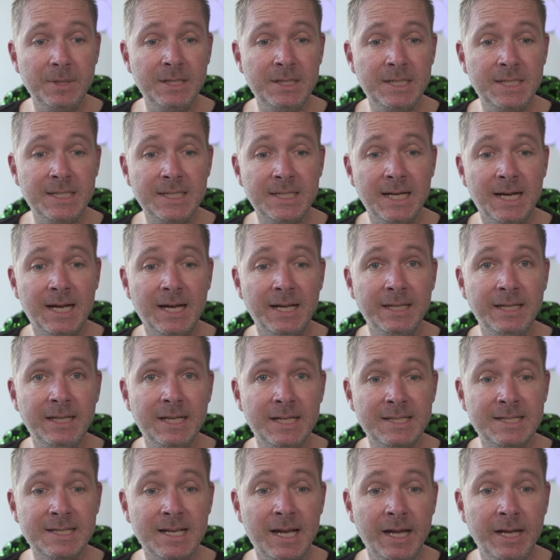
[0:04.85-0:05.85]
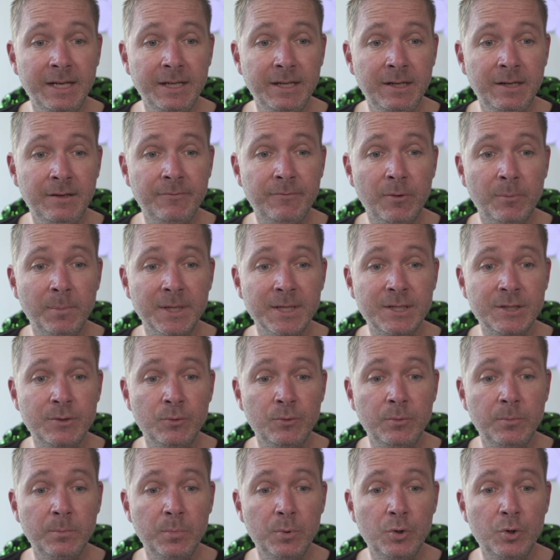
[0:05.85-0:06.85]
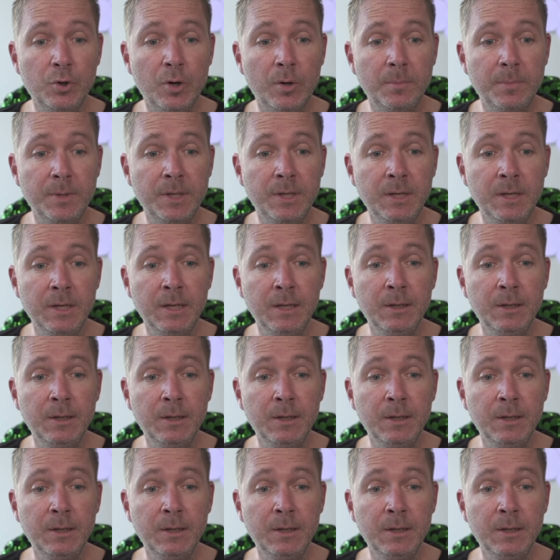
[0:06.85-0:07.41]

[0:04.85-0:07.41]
ich da jetzt einige Informationen bekommen